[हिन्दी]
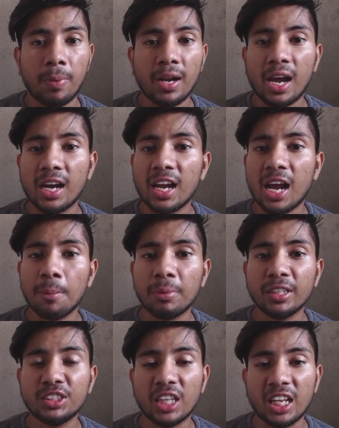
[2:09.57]
पर अगर
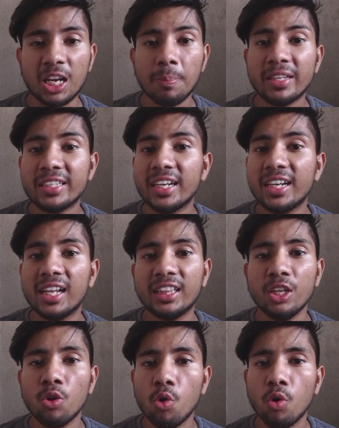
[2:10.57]
आपके चैनल पर ये
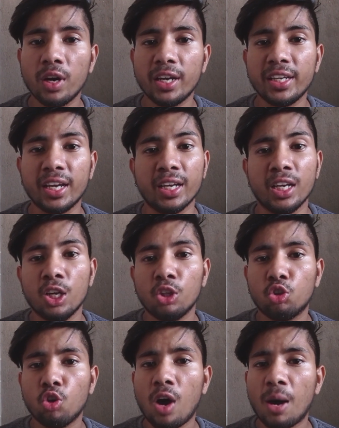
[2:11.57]
गलती हो गई है
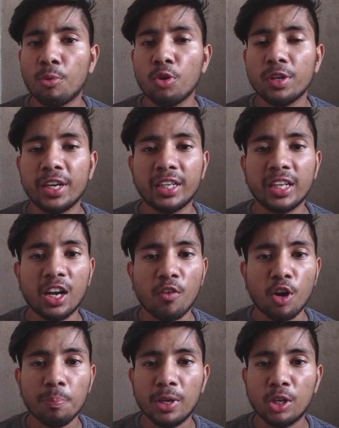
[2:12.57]
तो आपको क्रिएटर
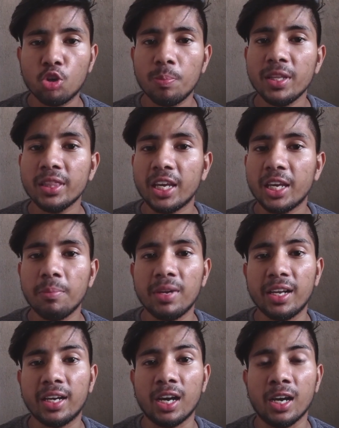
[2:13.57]
अवार्ड बिल्कुल भी नहीं
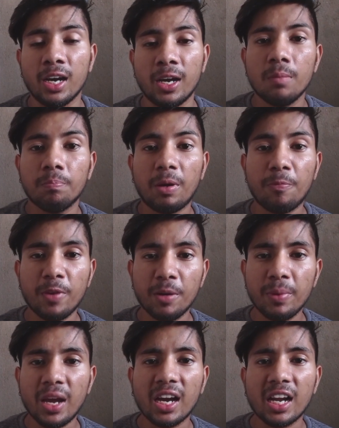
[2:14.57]
मिलेगा पर
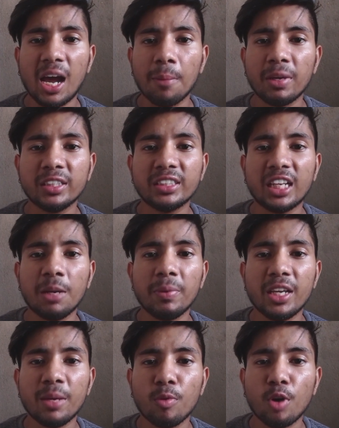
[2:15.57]
फिर भी अगर आपके चैनल
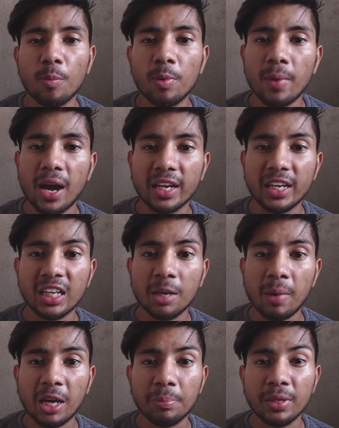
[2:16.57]
पर यह प्रॉब्लम आने
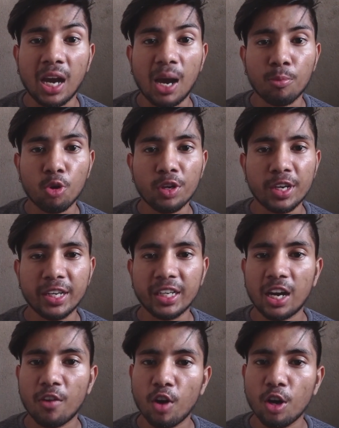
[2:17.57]
के बाद भी आपको
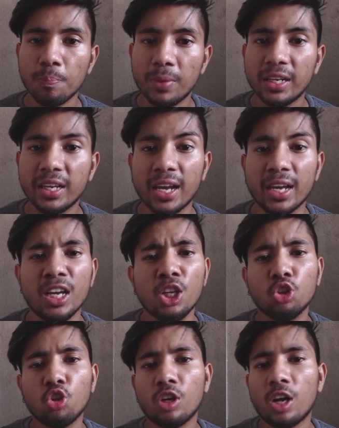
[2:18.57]
क्रिएटर अवार्ड मिल गया है
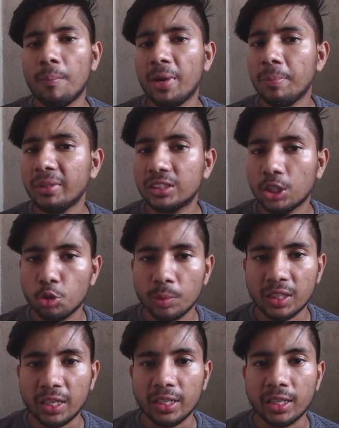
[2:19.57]
तो कमेंट में
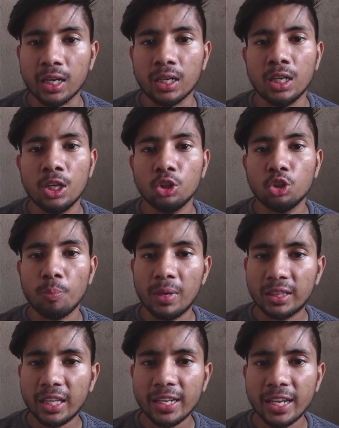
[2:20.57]
जरूर बताइएगा तो
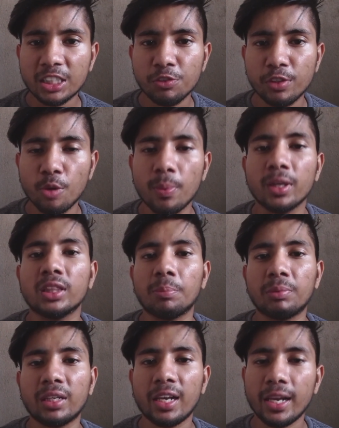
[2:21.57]
मिलते हैं नेक्स्ट वीडियो पर
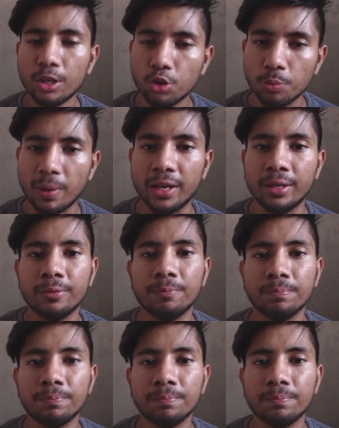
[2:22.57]
तब तक के लिए गुड बाय